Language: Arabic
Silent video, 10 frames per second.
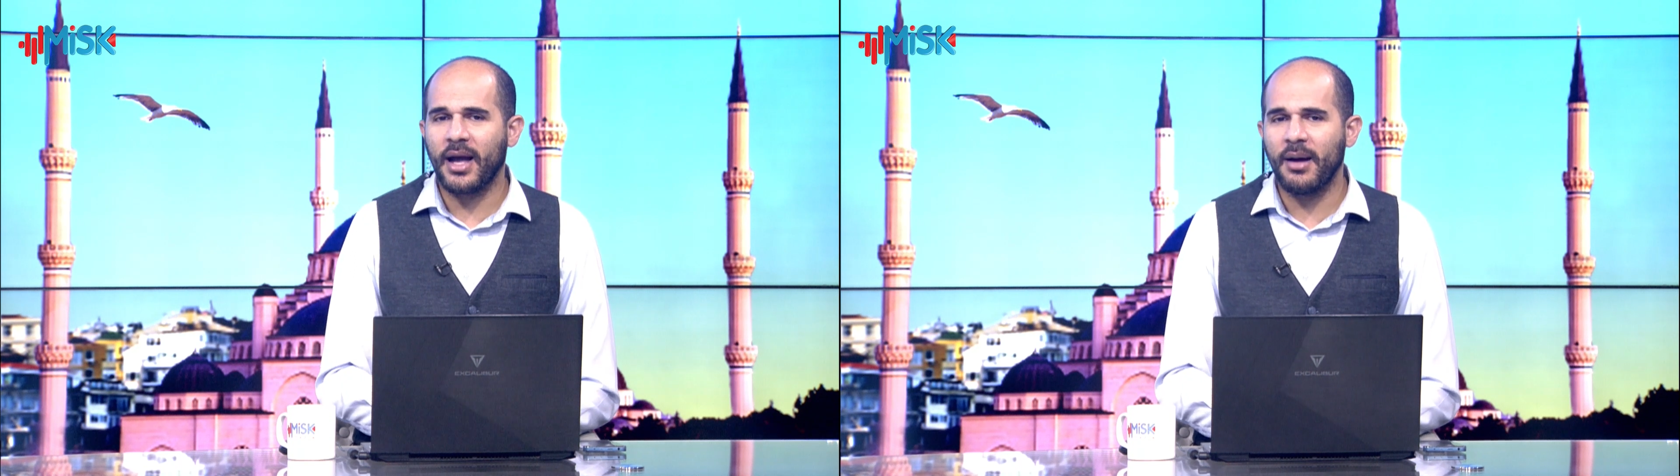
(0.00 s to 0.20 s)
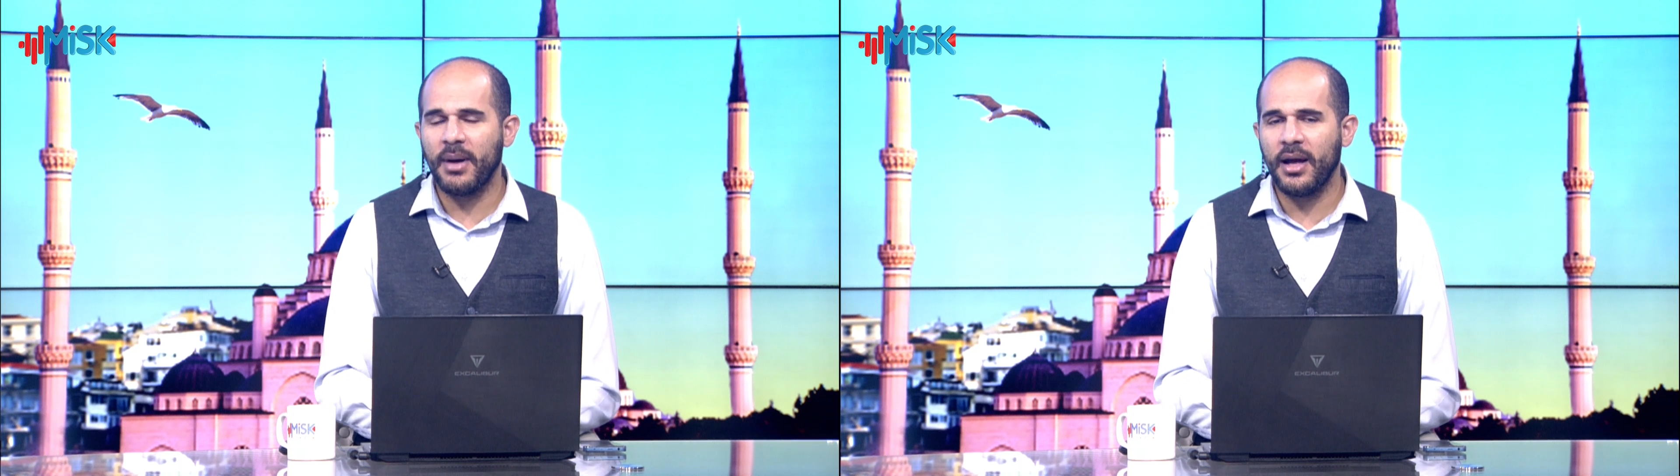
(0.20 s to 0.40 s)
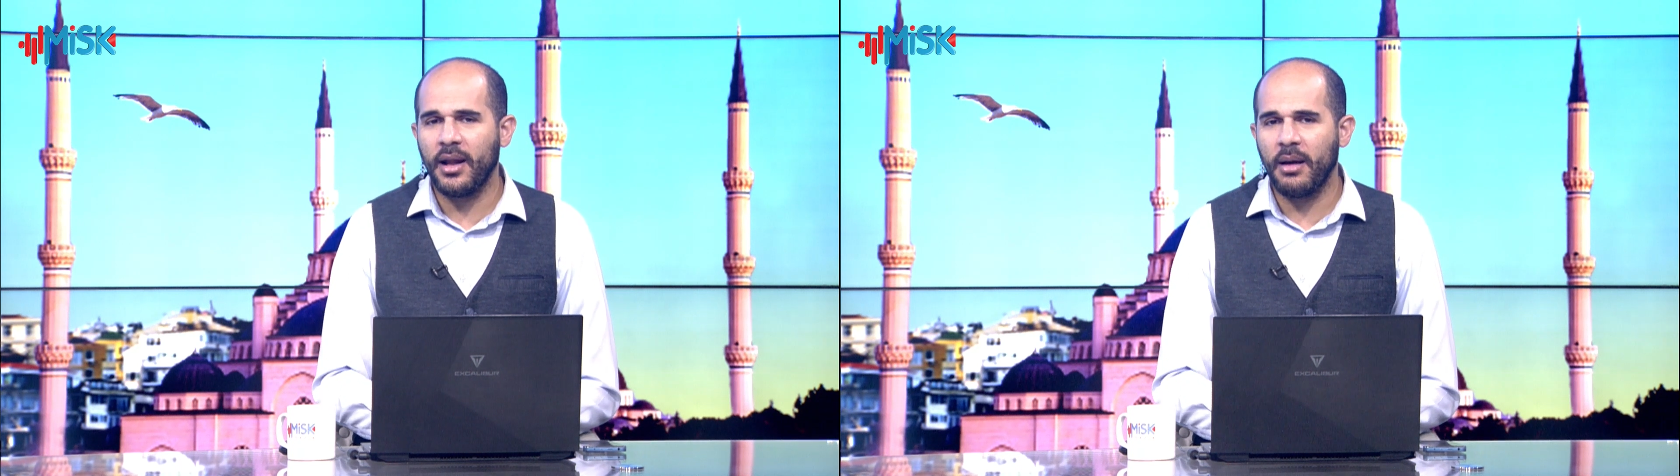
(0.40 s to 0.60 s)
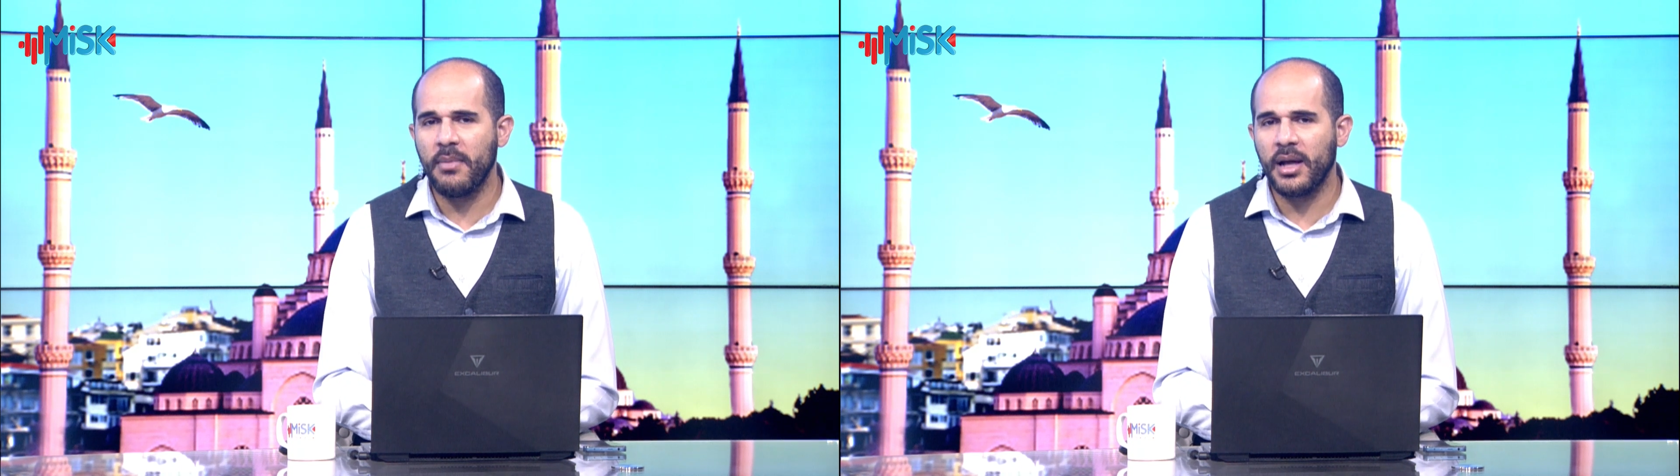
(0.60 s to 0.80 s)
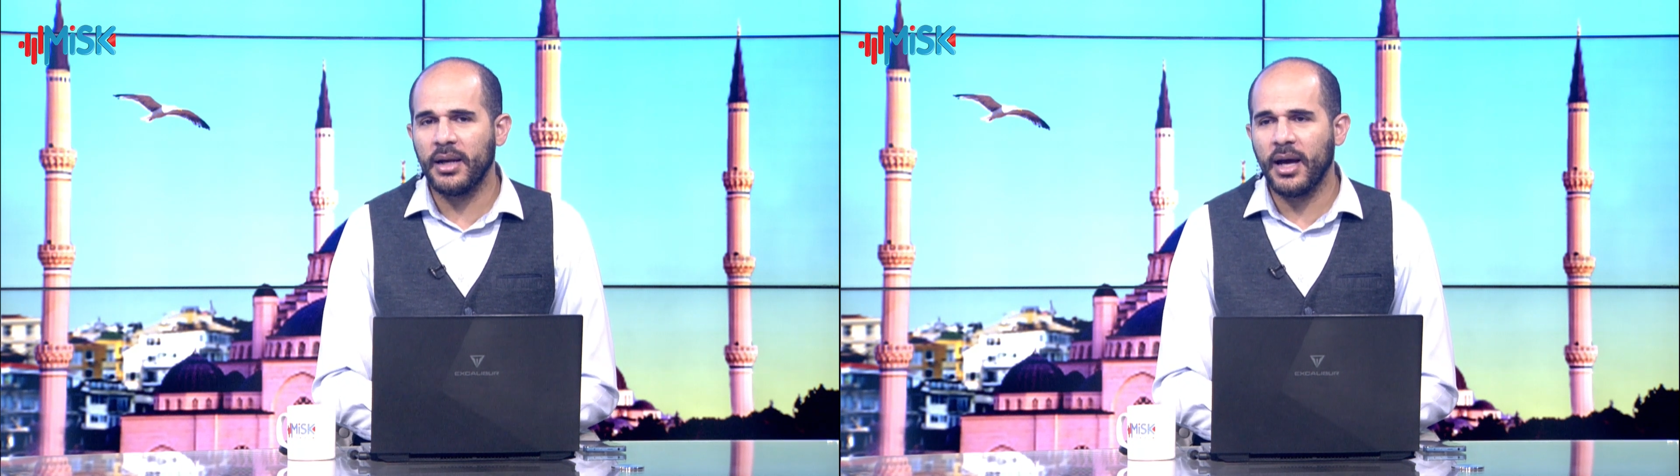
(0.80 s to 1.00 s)
عمل
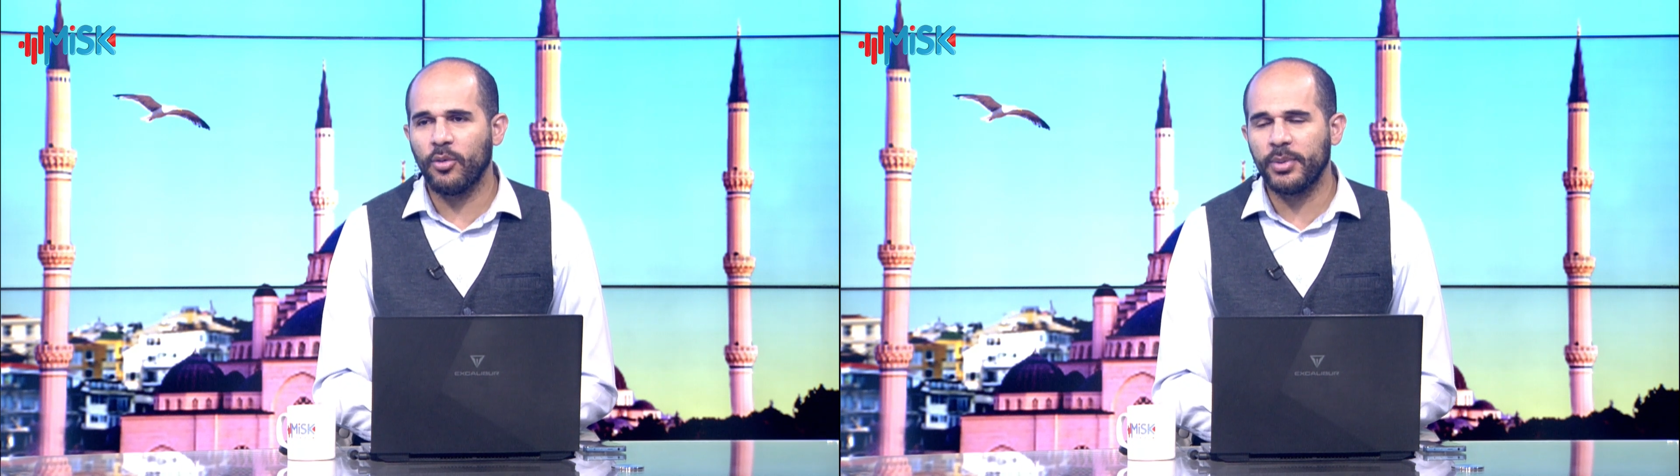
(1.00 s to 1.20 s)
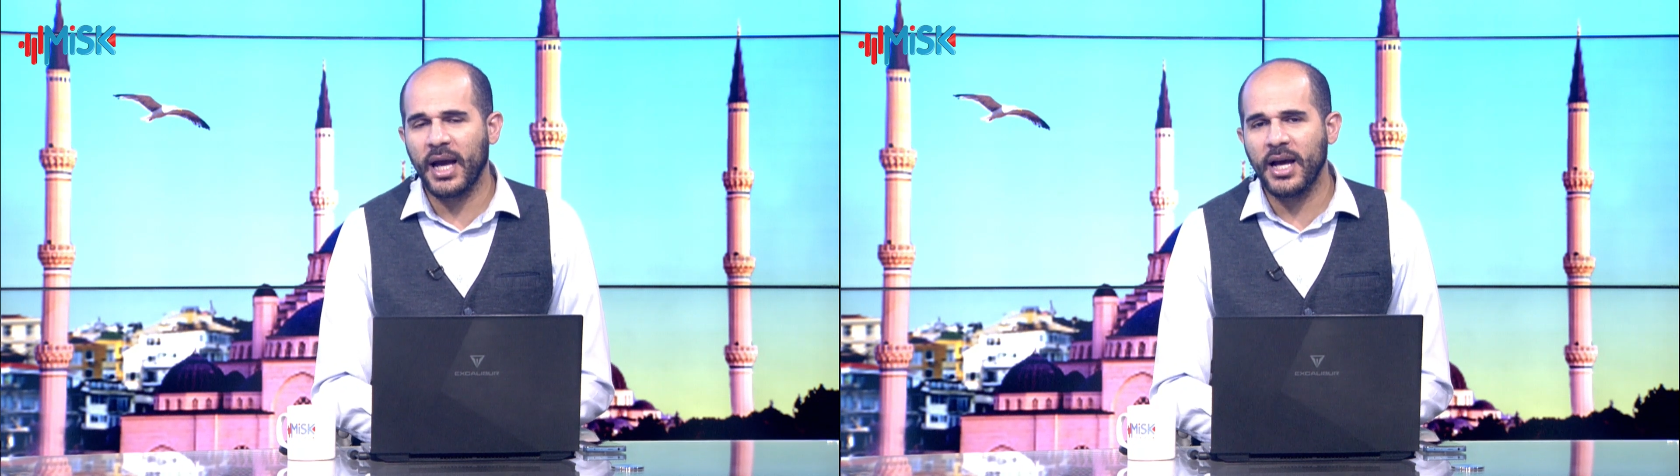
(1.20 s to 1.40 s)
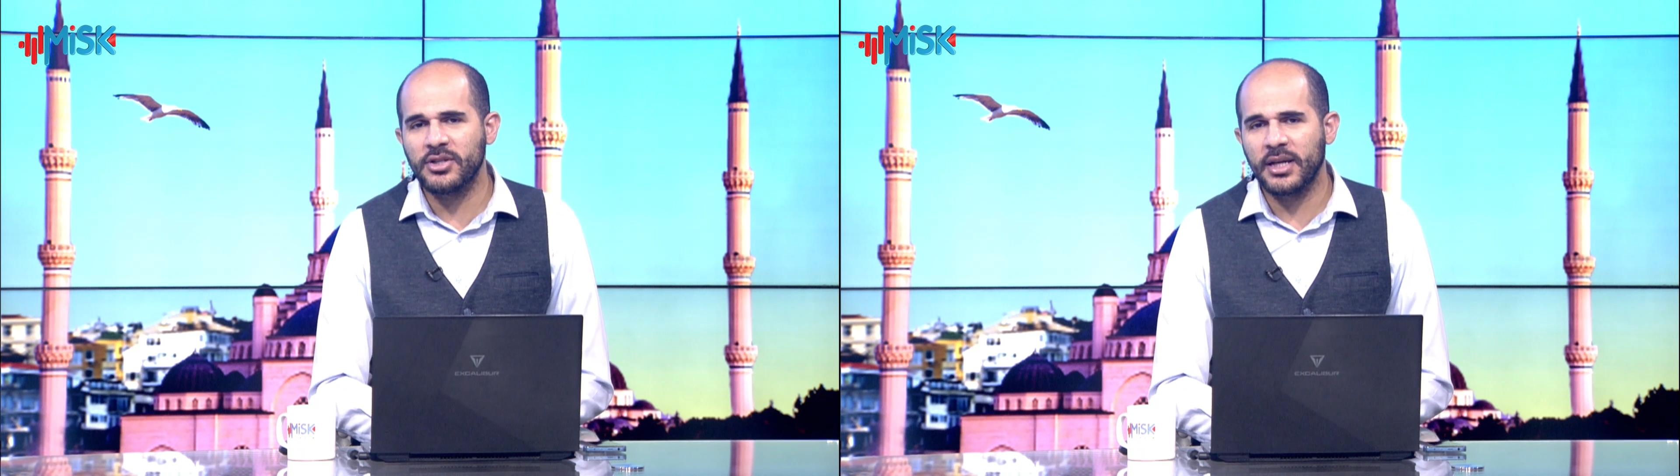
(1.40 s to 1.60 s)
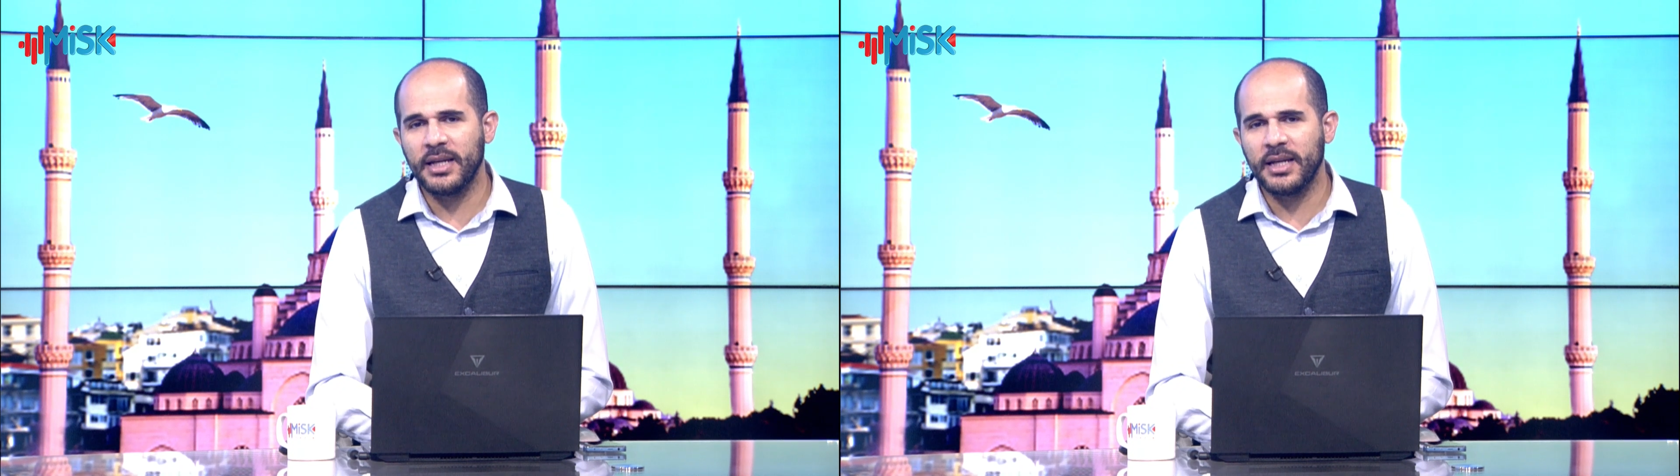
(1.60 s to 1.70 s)
ام انها بحاجه